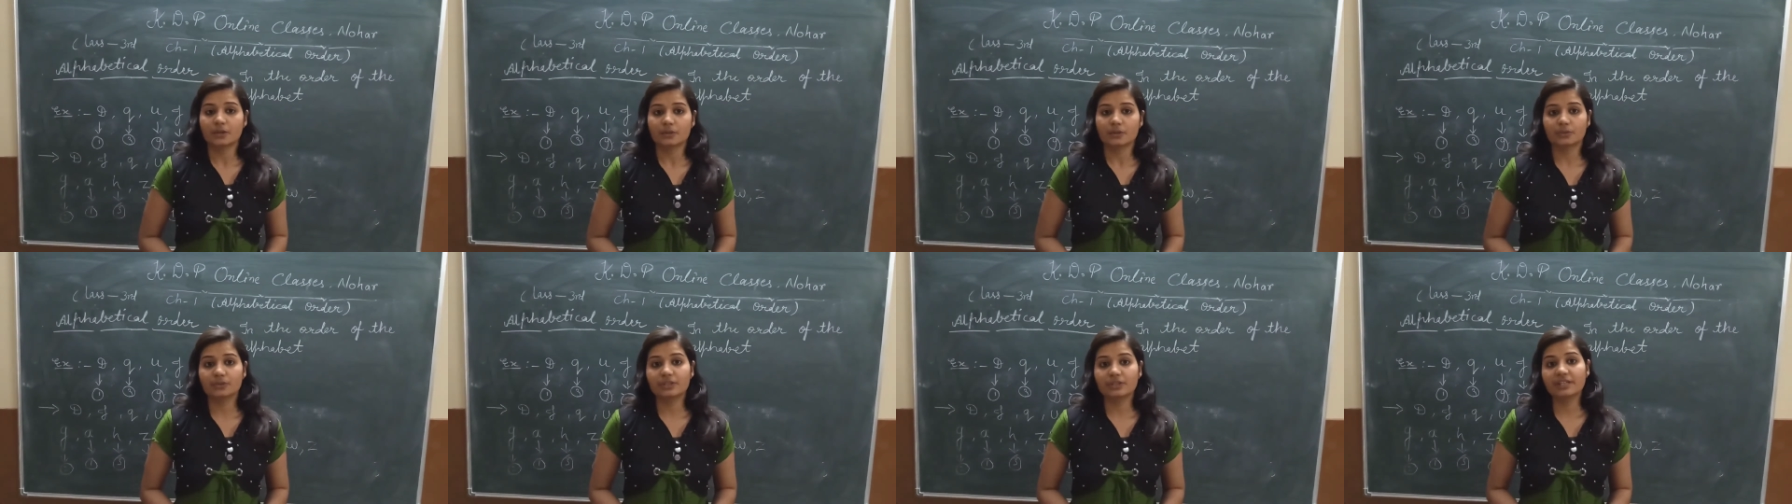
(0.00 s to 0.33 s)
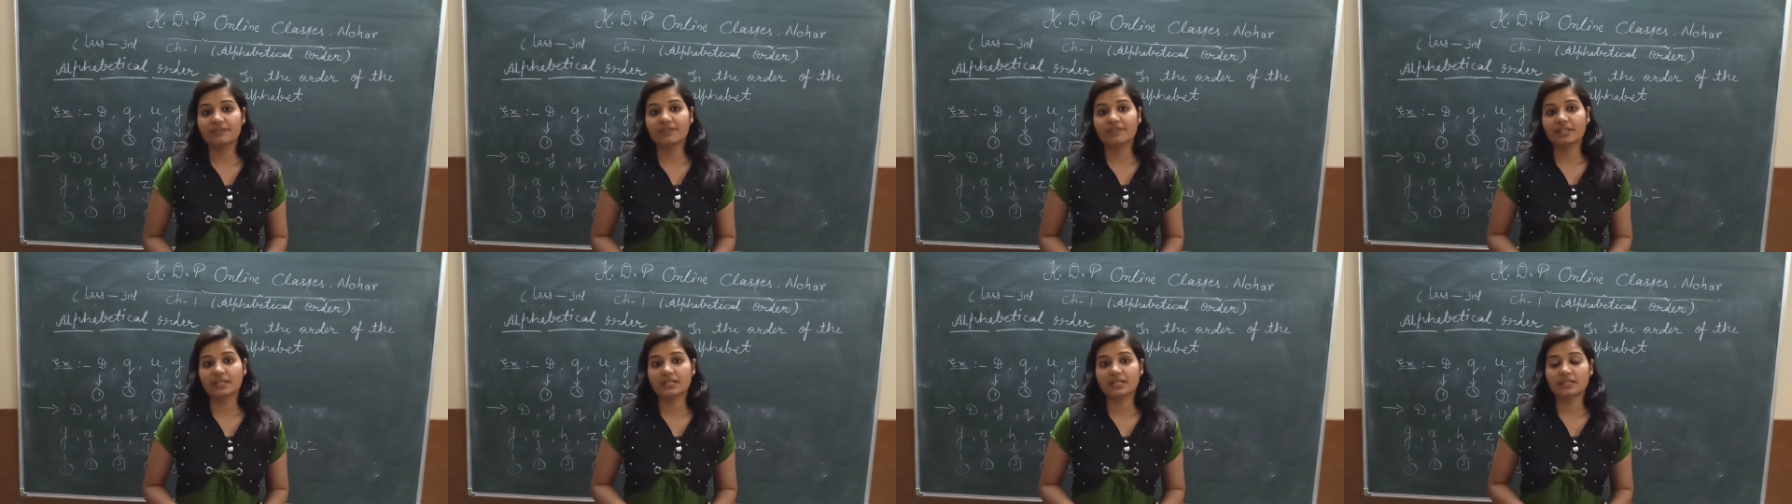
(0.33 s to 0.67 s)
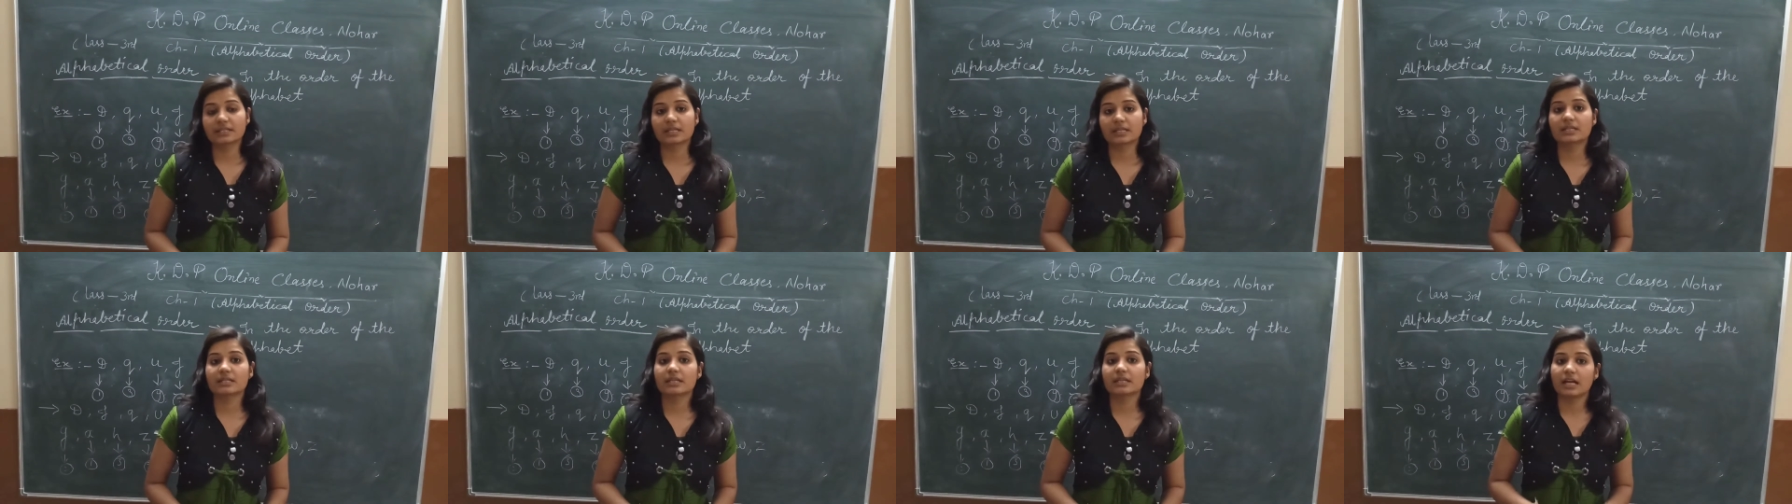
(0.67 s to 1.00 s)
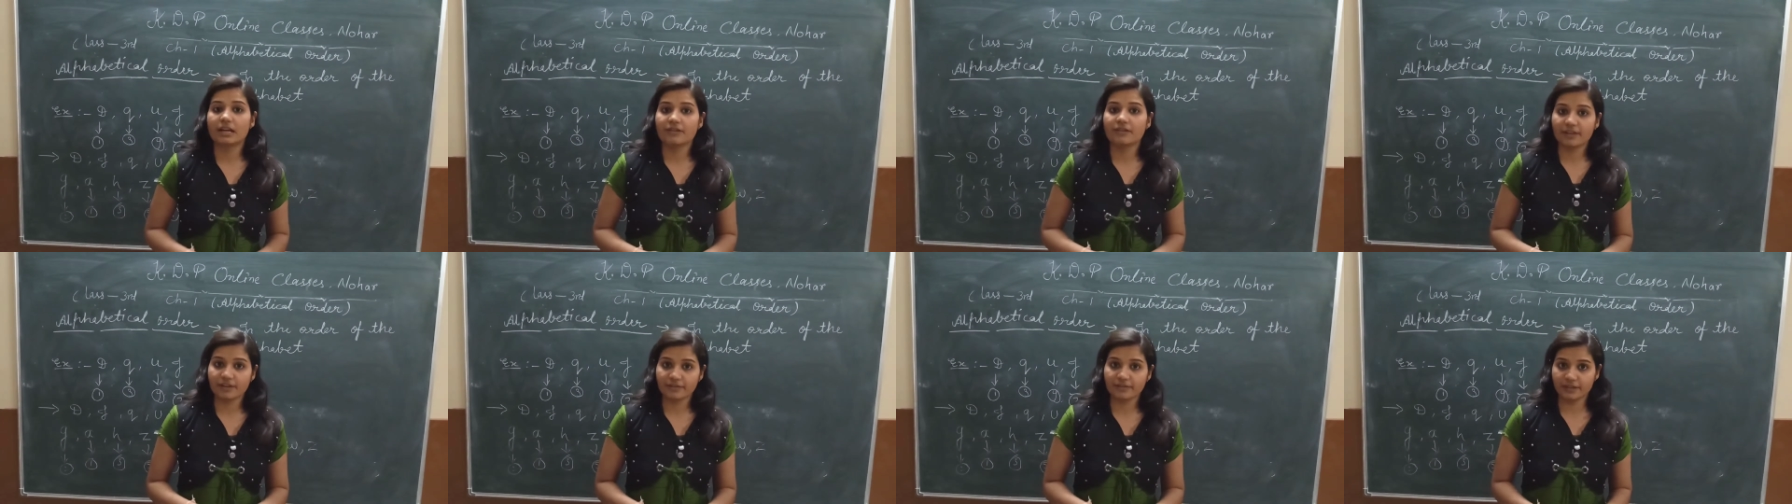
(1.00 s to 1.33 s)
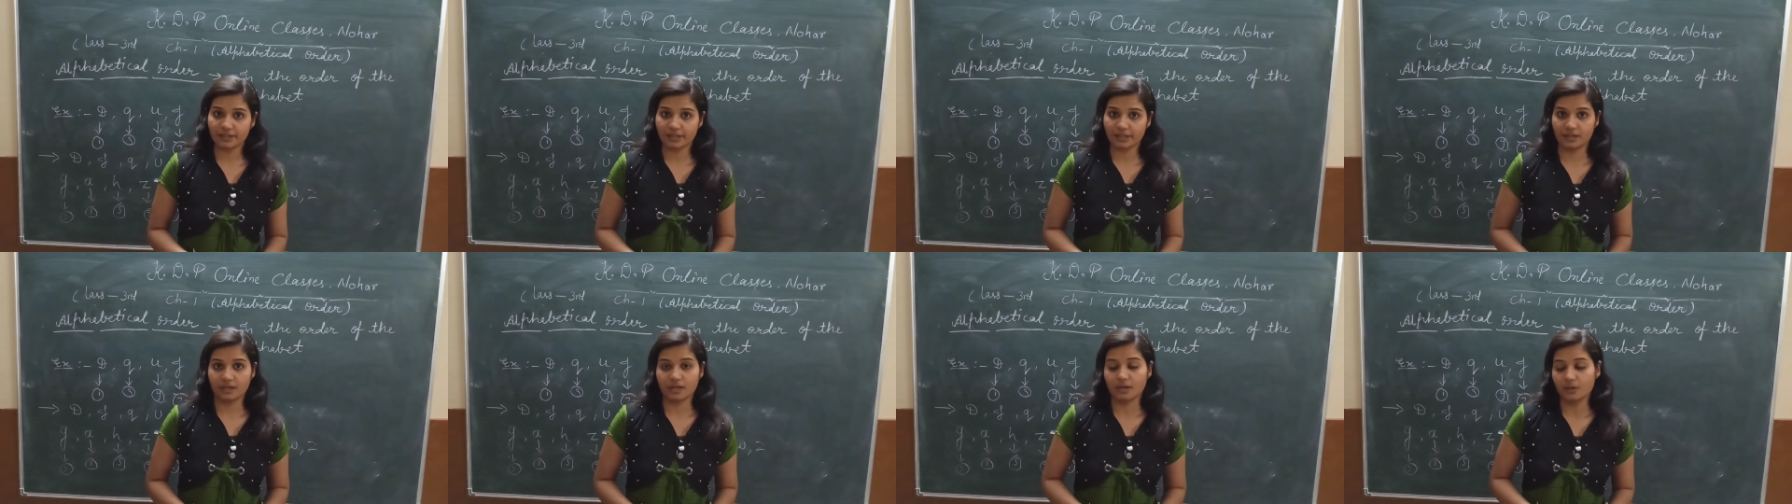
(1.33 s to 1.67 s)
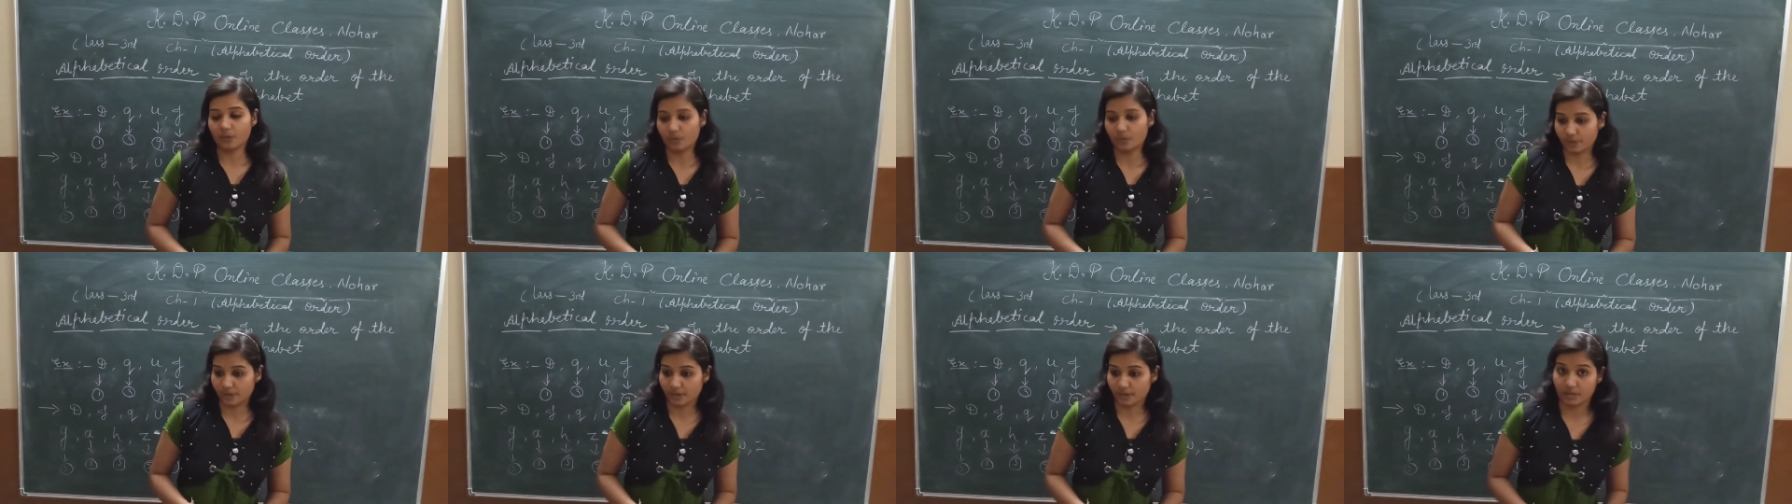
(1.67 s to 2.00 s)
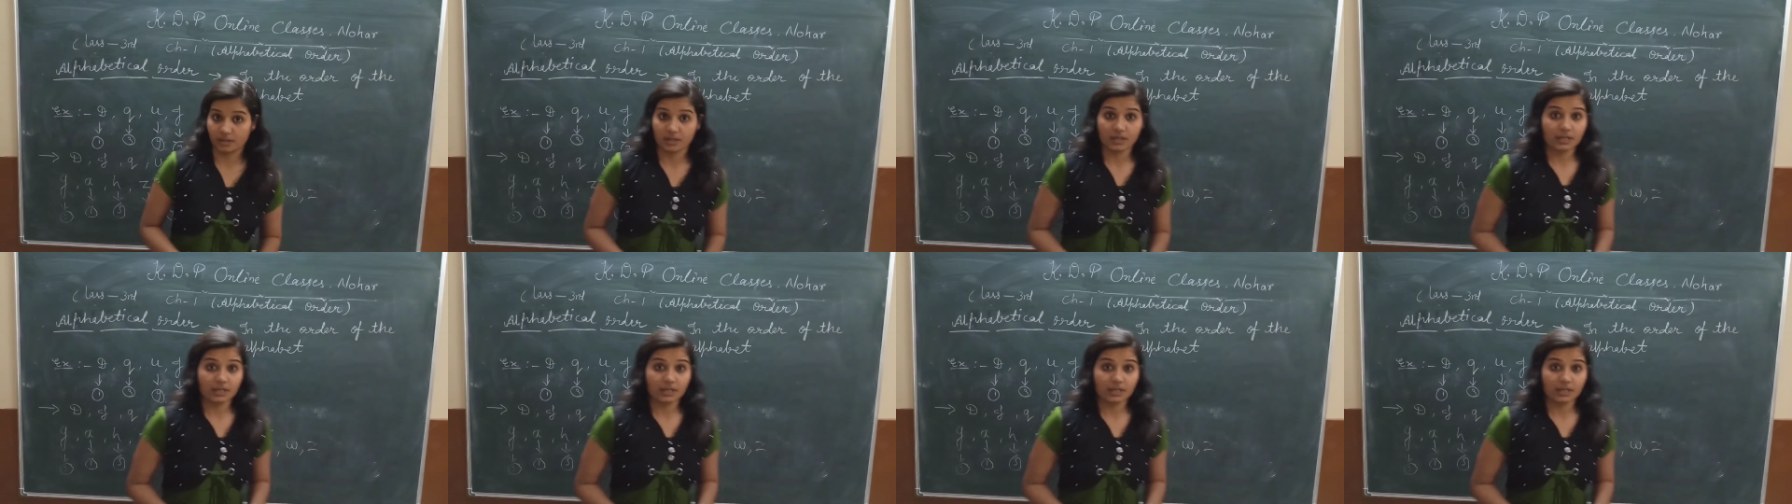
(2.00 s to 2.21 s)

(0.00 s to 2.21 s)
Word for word: टूडे वी डिस्कस अल्फावेटिकल ऑर्डर